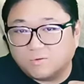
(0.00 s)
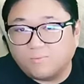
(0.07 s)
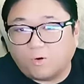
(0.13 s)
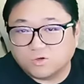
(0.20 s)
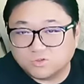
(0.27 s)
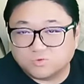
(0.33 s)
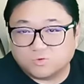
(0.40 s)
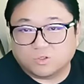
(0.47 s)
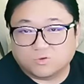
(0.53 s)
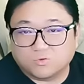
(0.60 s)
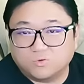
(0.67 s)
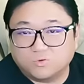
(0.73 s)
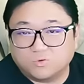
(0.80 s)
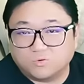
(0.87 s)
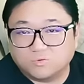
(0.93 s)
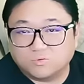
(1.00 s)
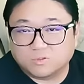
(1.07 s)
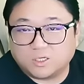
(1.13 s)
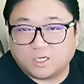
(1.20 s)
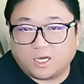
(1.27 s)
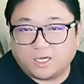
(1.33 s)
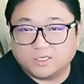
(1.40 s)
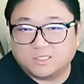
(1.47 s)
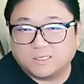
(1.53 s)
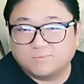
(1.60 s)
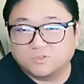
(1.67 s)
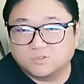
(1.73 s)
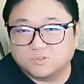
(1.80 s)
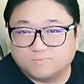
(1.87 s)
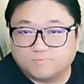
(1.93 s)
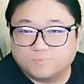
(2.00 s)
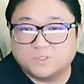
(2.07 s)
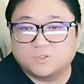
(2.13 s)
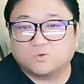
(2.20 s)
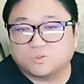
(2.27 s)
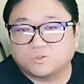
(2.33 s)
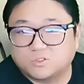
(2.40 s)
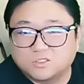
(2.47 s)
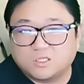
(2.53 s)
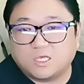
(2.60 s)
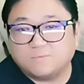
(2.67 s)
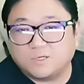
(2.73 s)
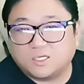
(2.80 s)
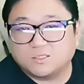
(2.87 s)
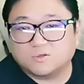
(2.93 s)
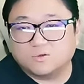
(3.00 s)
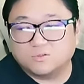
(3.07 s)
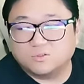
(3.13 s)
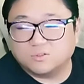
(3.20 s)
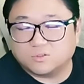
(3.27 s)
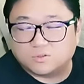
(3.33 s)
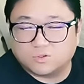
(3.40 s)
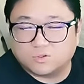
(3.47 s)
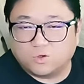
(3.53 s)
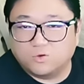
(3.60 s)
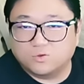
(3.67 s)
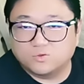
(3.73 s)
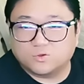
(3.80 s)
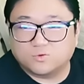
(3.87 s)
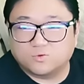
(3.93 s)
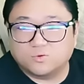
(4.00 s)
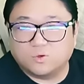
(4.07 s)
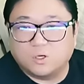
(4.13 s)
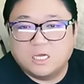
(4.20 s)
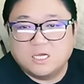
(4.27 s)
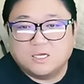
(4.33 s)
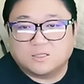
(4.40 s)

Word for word: 이거 먹을 수도 있고, 그러니까 아이템은 비로소 득템이라는 거는 결론적으로